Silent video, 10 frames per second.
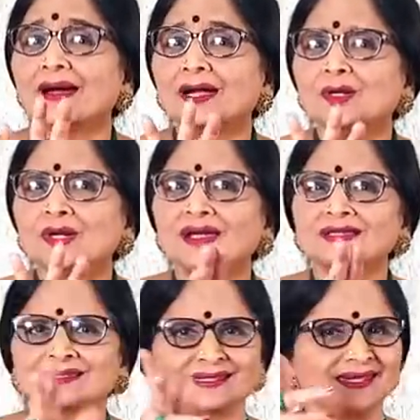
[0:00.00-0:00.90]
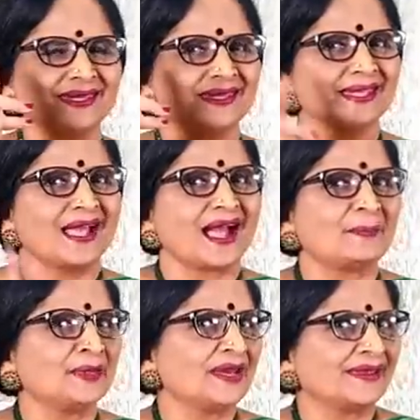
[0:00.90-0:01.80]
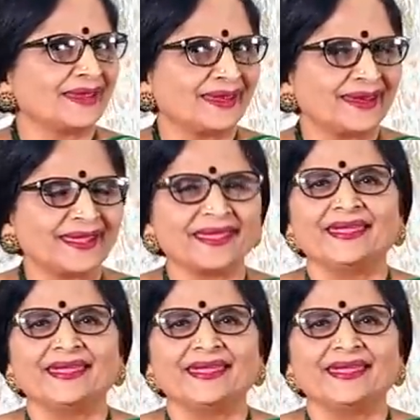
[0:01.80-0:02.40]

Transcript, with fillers: அங்குலா ஸ்திதி அப்படின்னா என்ன